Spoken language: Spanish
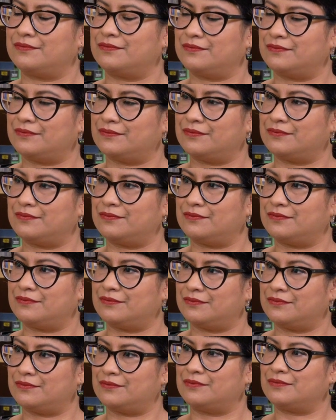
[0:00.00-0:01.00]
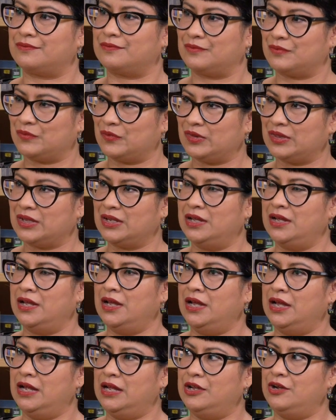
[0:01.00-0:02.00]
¿Qué opinas sobre eso?
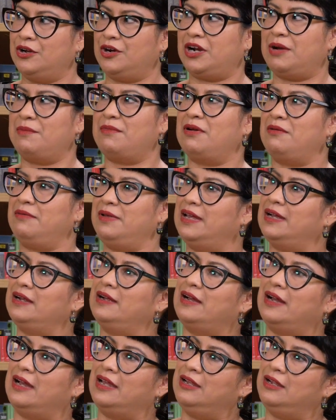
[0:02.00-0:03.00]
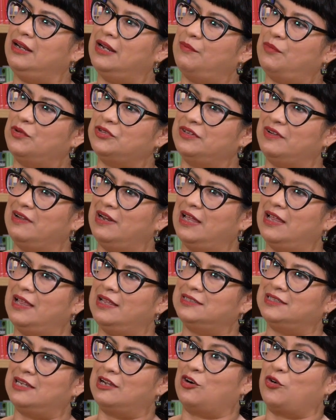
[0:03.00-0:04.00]
Yo creo que más bien hay la posibilidad de
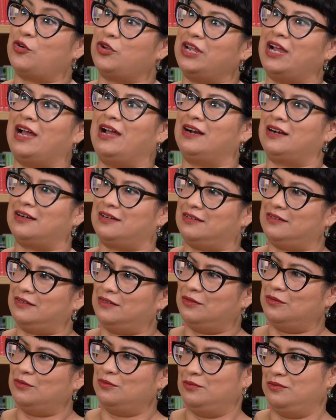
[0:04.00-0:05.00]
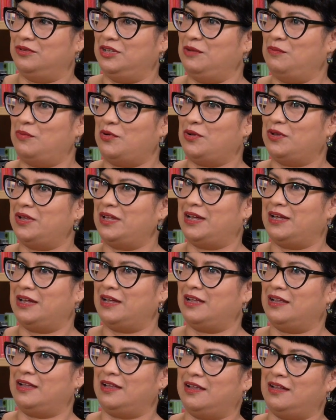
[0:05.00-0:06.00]
desarrollar un tipo
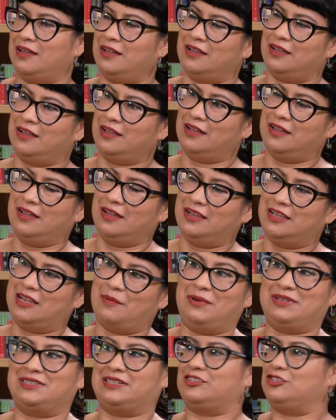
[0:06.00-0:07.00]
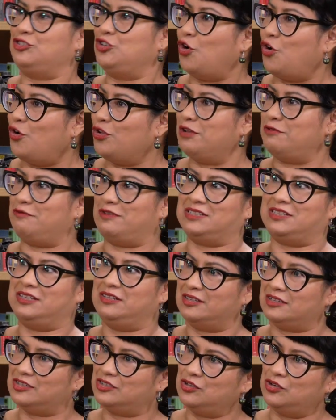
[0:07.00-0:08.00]
de, apreciación, de
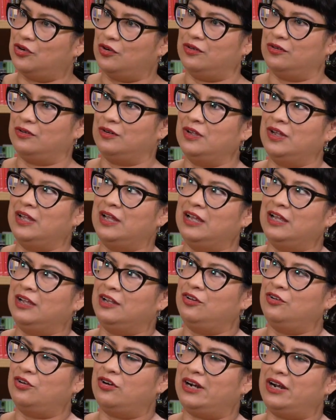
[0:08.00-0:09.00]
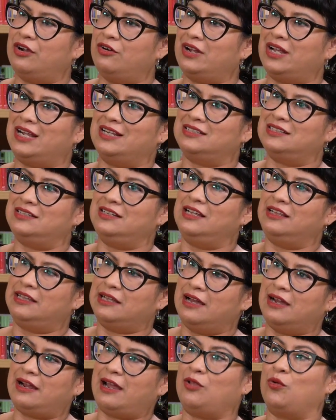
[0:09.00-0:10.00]
fascinación. No creo que el cine
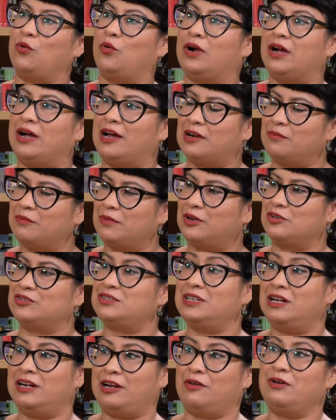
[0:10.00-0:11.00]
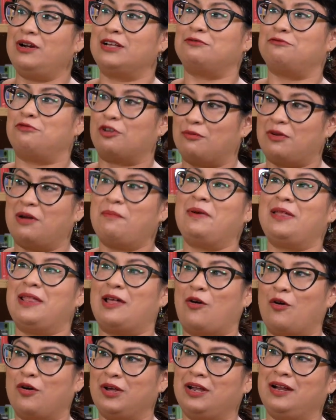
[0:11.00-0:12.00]
tenga que educar, pero sí creo unas formas
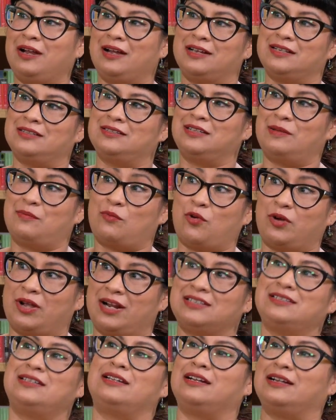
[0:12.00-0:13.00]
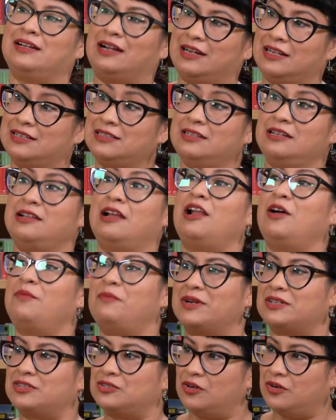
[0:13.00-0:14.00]
pedagógicas de poder acercar el cine a las
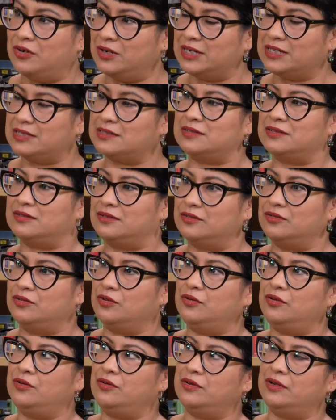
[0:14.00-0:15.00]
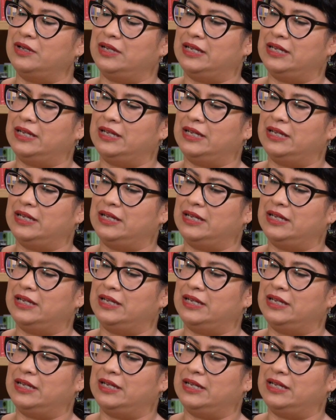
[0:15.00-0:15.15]
personas, ¿no?